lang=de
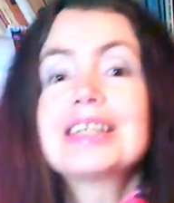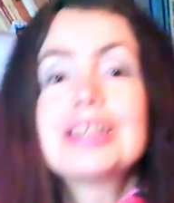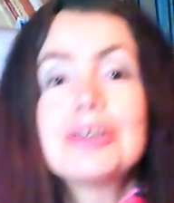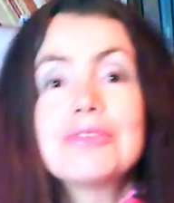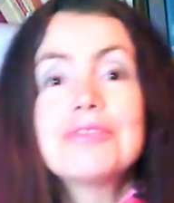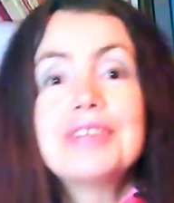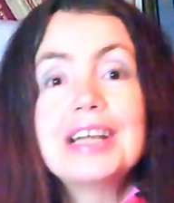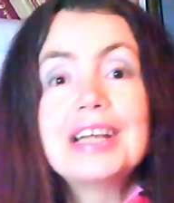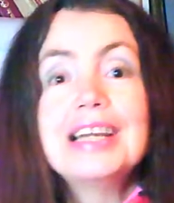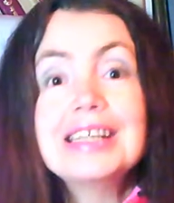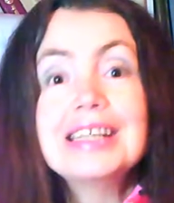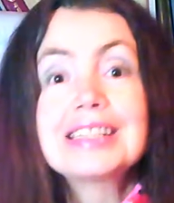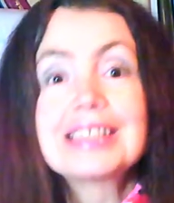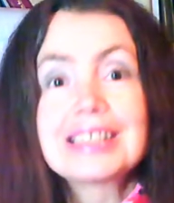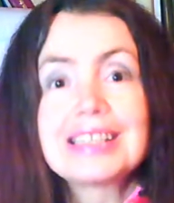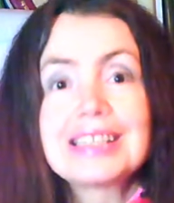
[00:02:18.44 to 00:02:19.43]
auf der
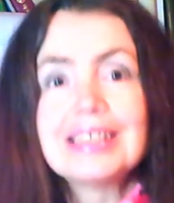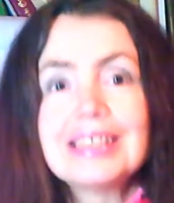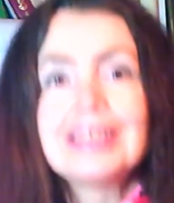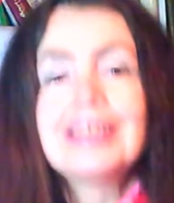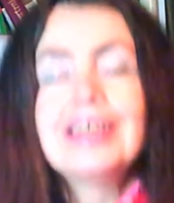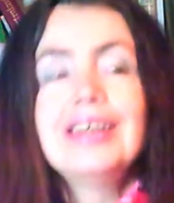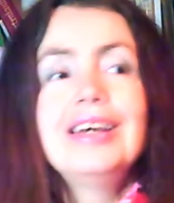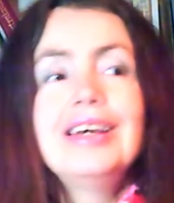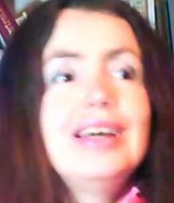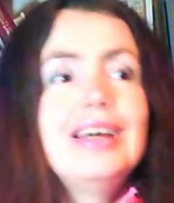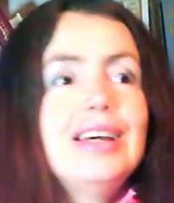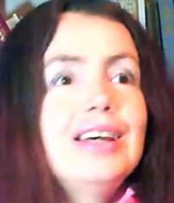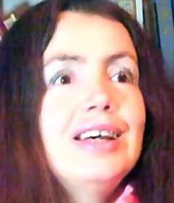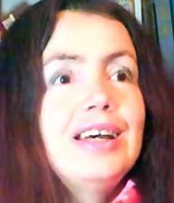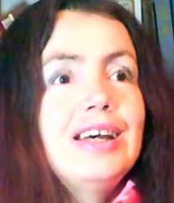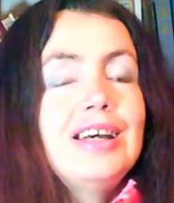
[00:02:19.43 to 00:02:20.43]
Liste.
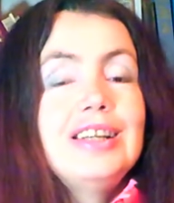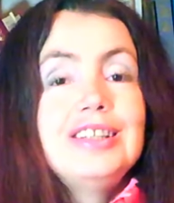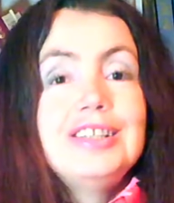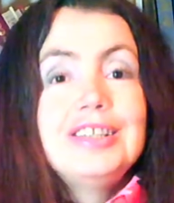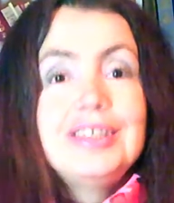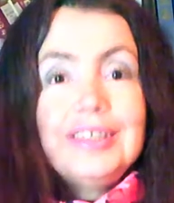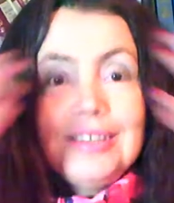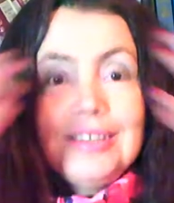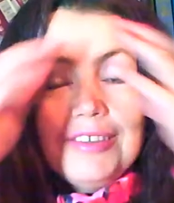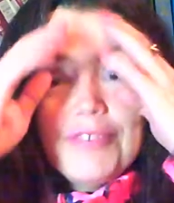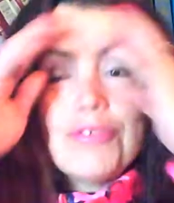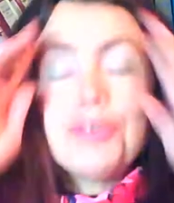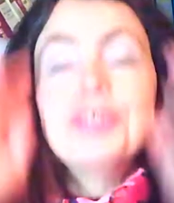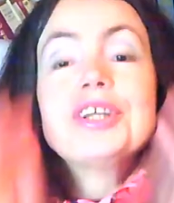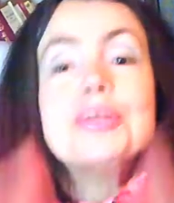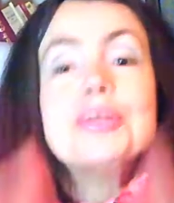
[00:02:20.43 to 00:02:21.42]

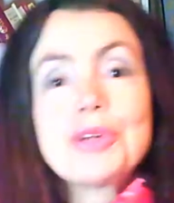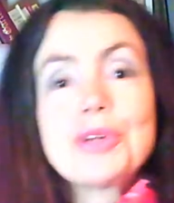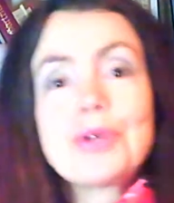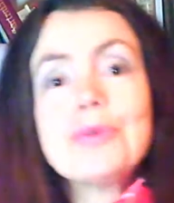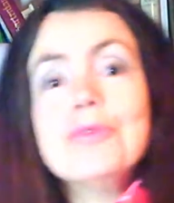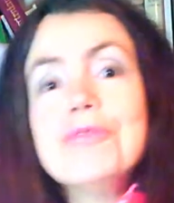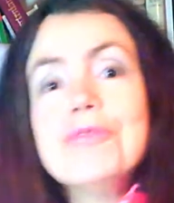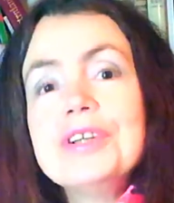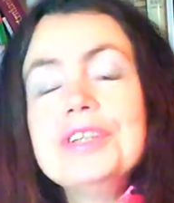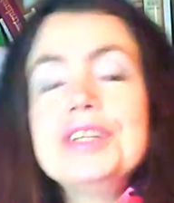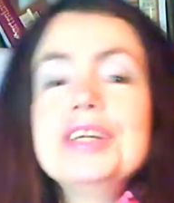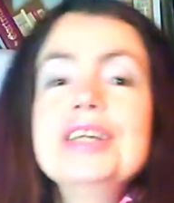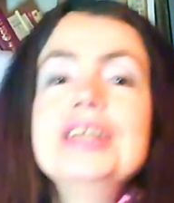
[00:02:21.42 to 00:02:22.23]
Von den Berufen, die